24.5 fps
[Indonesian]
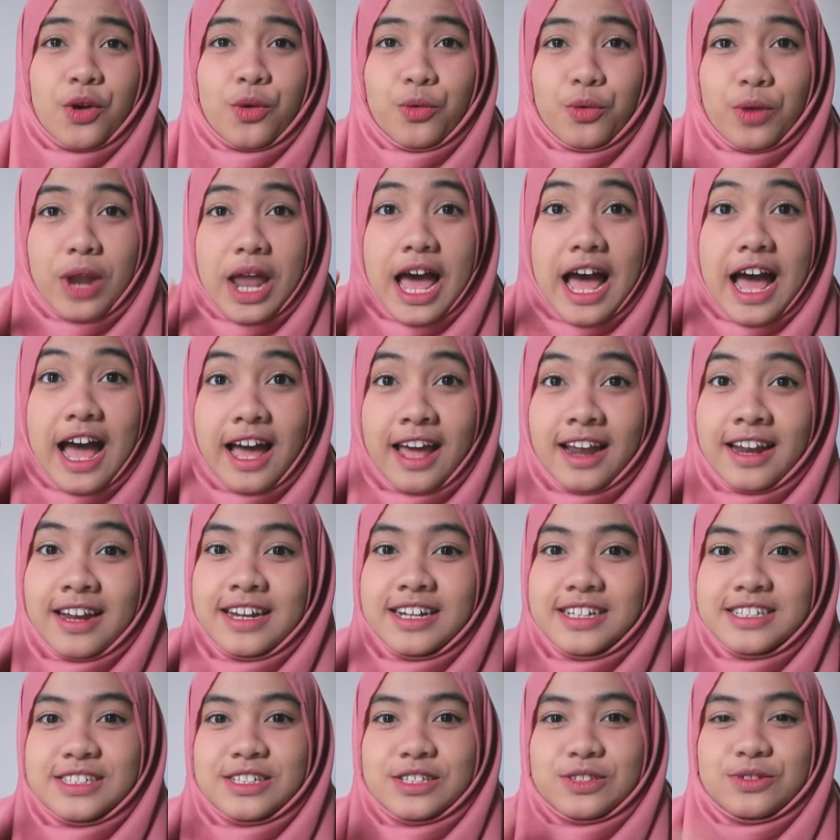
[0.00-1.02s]

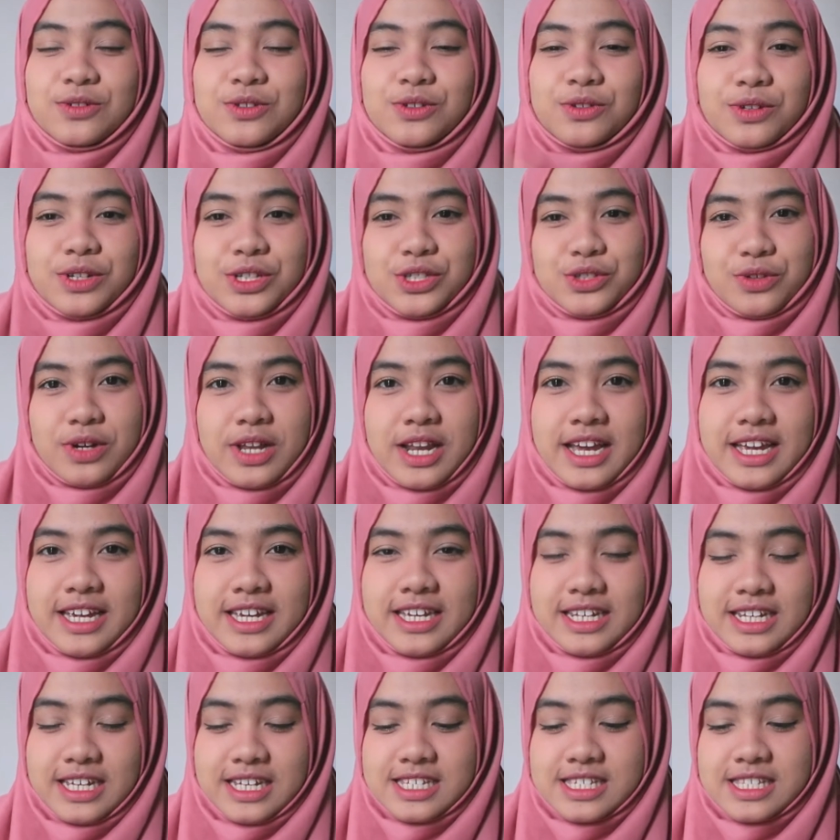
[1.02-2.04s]
kulaan di situ untuk dijual
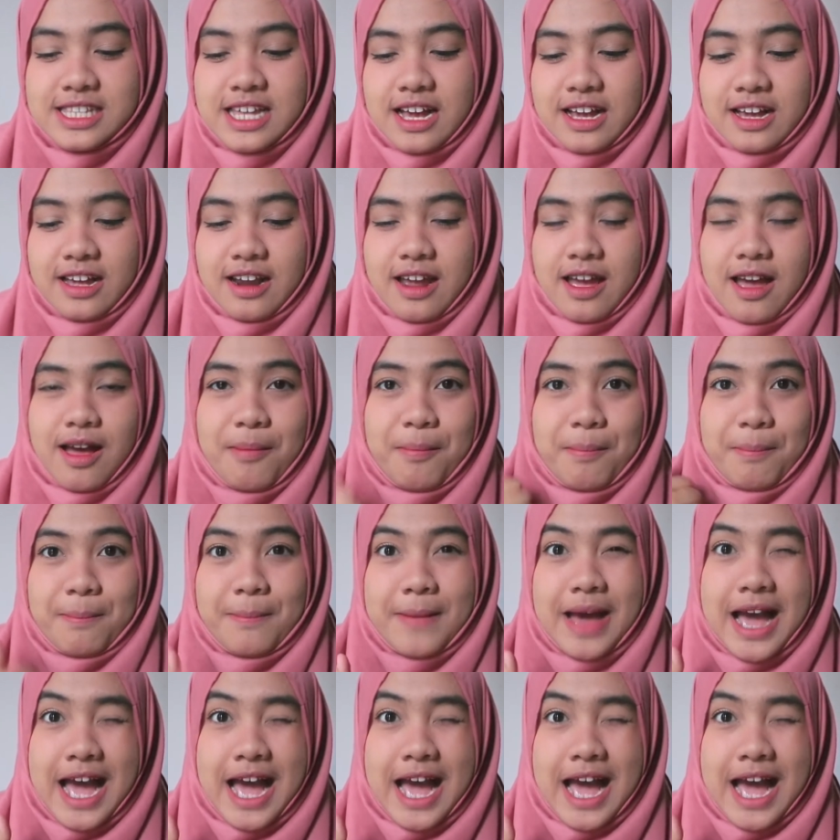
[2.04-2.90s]
lagi di Instagram